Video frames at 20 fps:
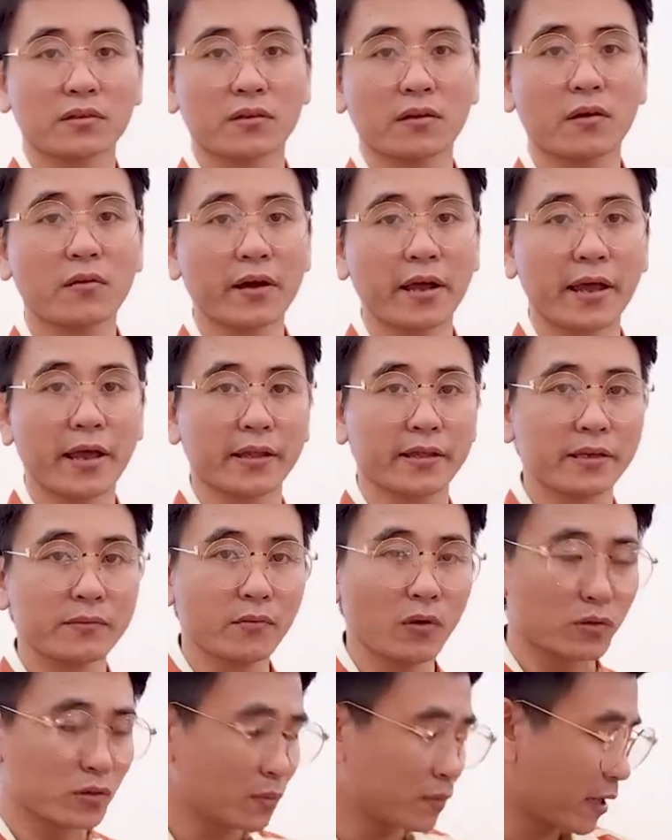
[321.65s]
có nghề chuyên
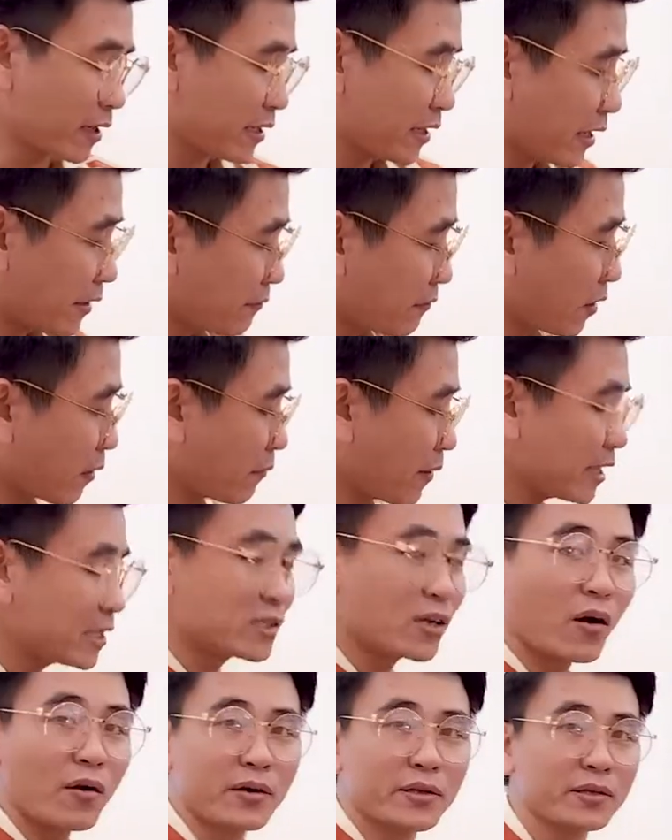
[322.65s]
môn chúng ta nhìn vào máy
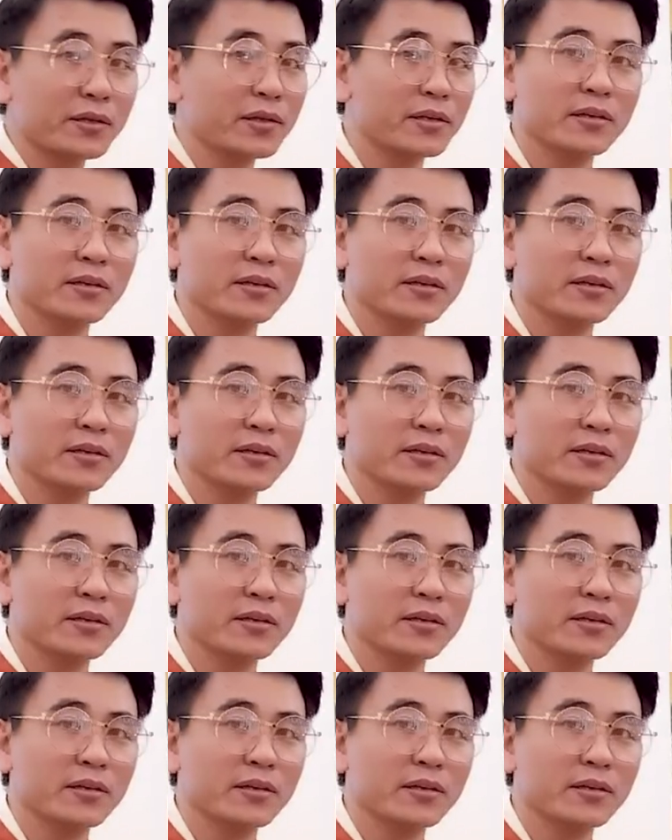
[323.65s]
soi